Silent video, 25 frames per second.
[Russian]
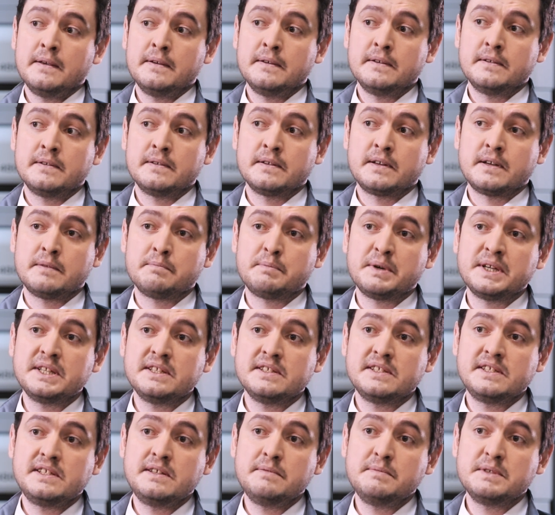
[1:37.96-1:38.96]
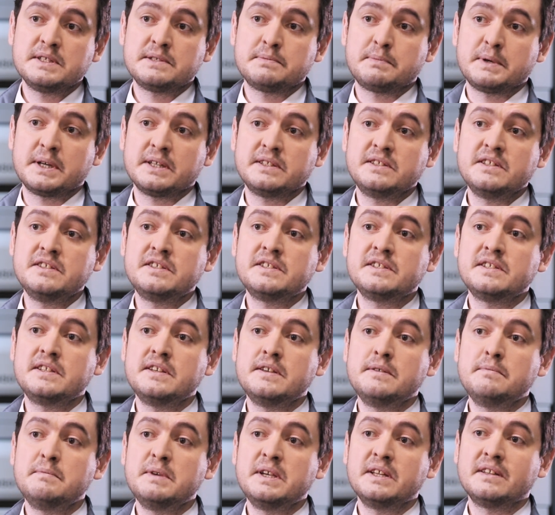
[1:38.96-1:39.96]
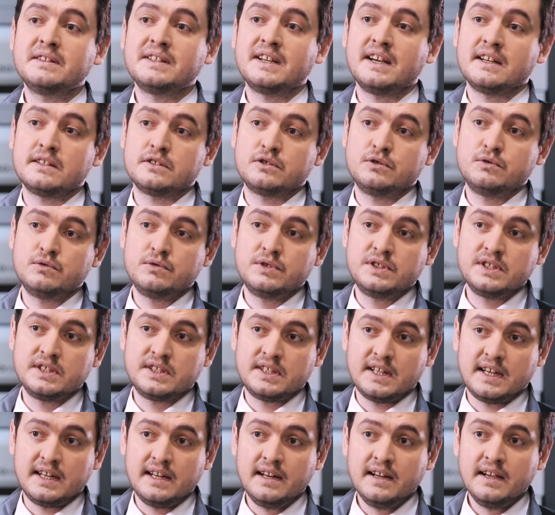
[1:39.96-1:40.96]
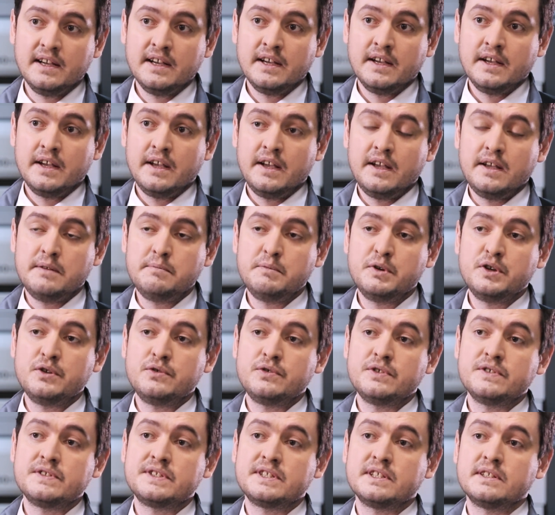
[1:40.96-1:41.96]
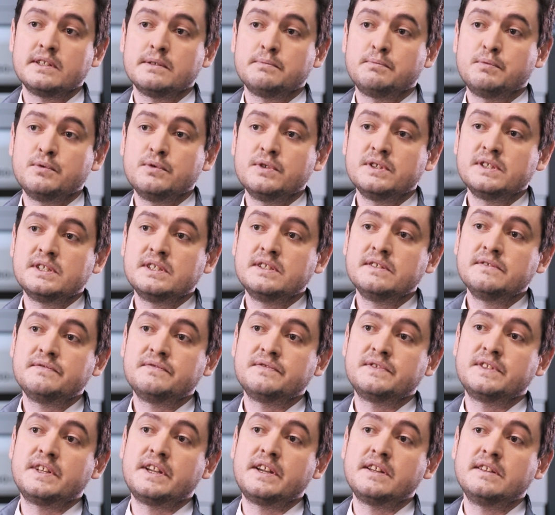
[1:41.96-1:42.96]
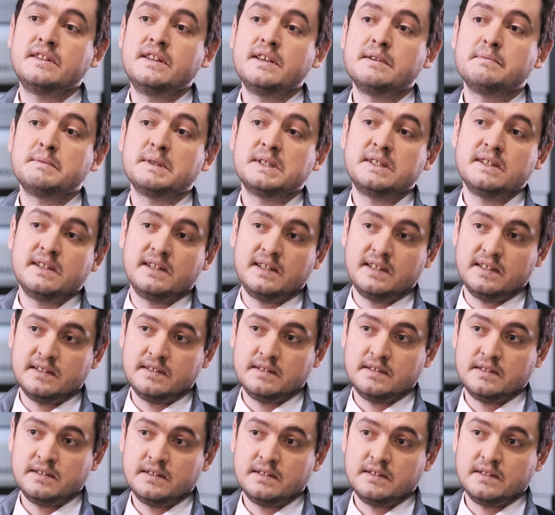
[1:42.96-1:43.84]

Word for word: э, компания Siemens практически имеет каждую деталь, имеющуюся на поезде в 3D-модели,